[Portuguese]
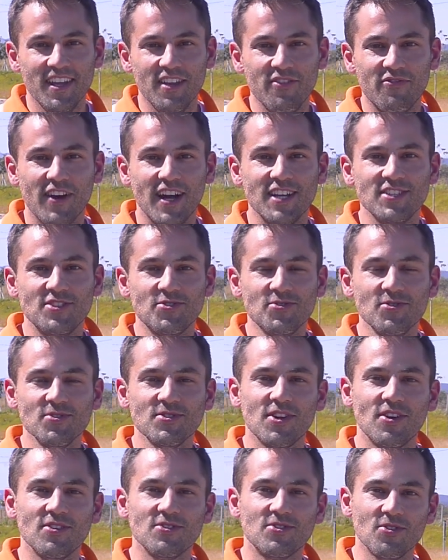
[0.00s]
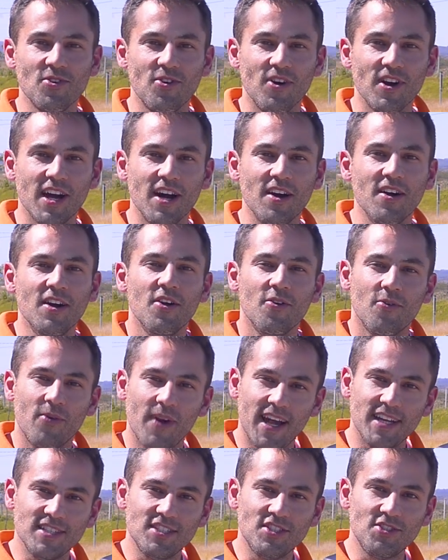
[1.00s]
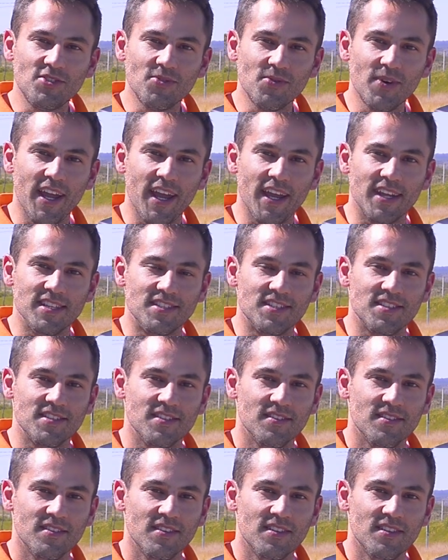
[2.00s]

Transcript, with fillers: e faz jus ao slogan Ready to Race.